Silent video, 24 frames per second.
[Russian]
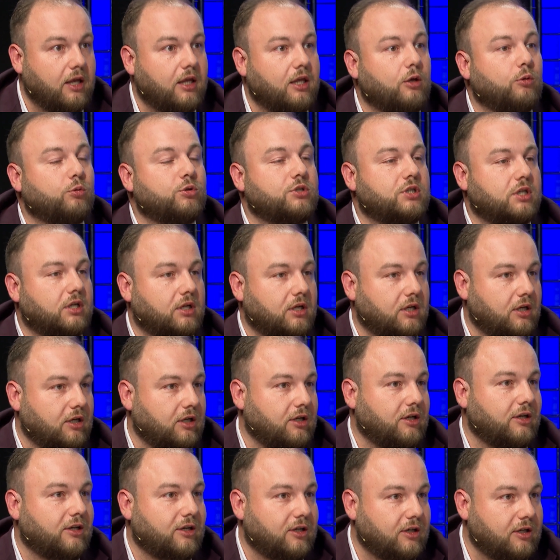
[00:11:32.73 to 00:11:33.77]
и уже к
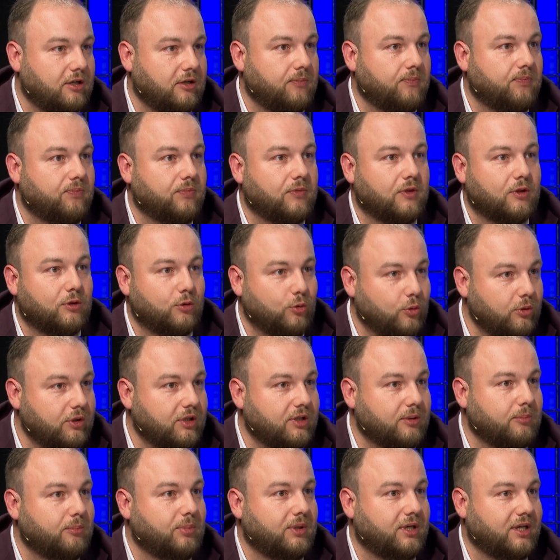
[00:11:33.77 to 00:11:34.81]
эм,
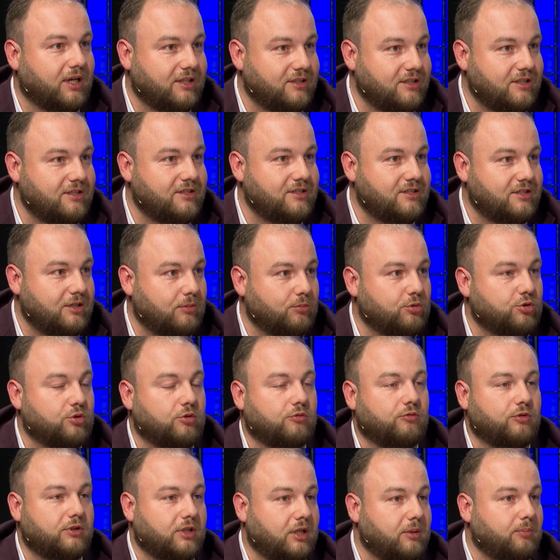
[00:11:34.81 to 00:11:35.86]
донорам приходить с тем,
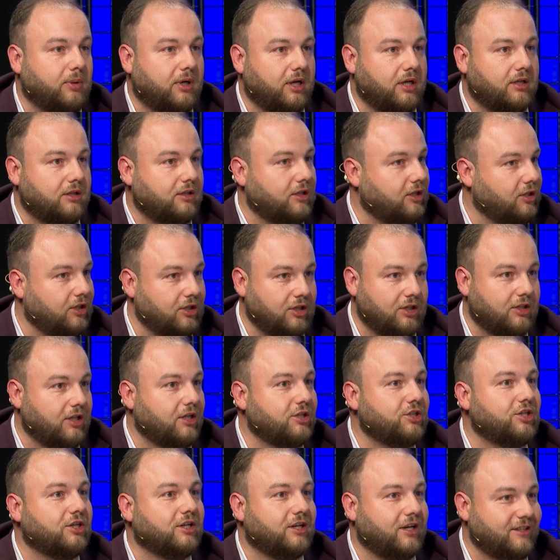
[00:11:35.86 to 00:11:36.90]
что вот этот проект, это не
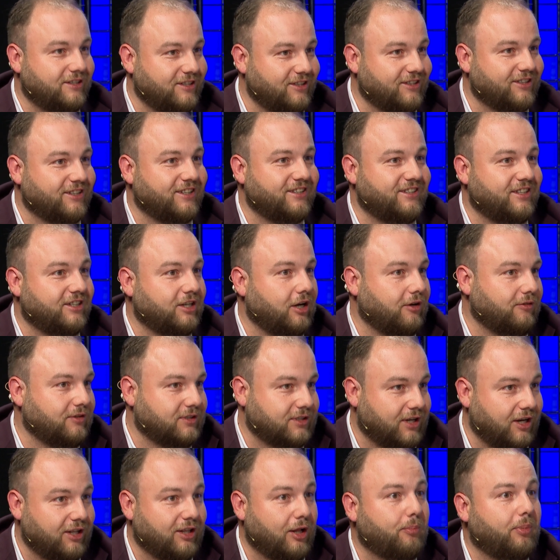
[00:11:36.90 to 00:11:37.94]
наша хотелка идея, как вы
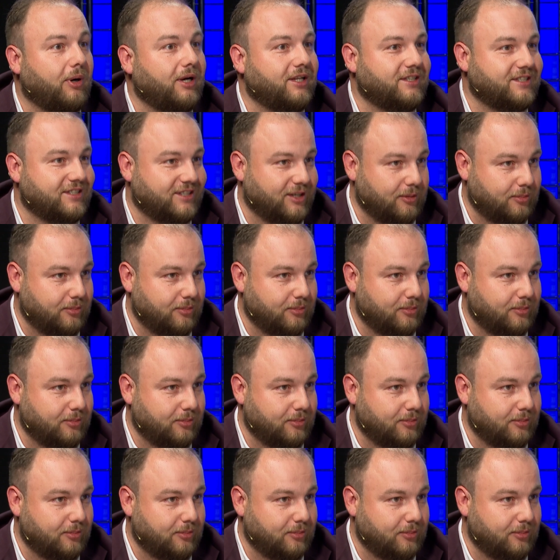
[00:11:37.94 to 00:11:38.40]
сказали, на пальцах